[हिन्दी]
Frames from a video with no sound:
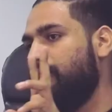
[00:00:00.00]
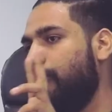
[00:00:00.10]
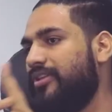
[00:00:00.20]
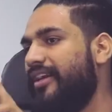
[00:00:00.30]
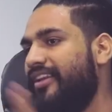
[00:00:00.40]

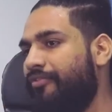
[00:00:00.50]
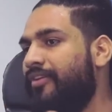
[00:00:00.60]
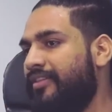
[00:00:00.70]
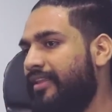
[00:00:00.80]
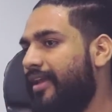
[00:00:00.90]
बहुत आर
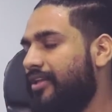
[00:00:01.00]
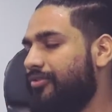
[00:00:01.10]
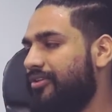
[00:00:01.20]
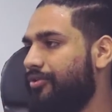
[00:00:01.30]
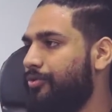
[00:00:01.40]
डिफरेंट थिंग
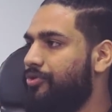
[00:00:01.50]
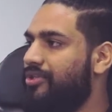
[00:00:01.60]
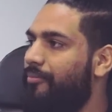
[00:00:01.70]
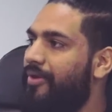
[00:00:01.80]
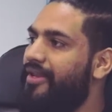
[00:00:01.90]
एक्चुअली सो
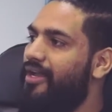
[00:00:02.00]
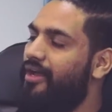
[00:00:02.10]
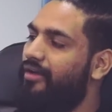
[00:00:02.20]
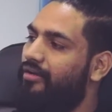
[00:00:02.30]
सोशल मीडिया